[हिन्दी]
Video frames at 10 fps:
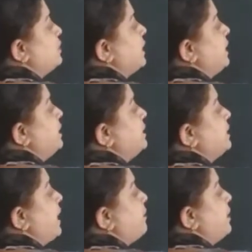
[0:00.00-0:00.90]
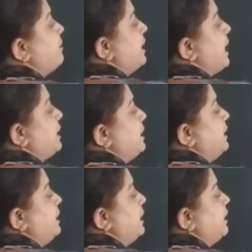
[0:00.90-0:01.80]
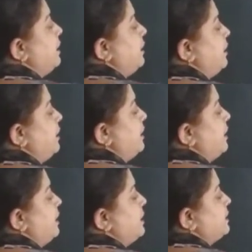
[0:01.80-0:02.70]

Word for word: और फिर उसके नीचे सी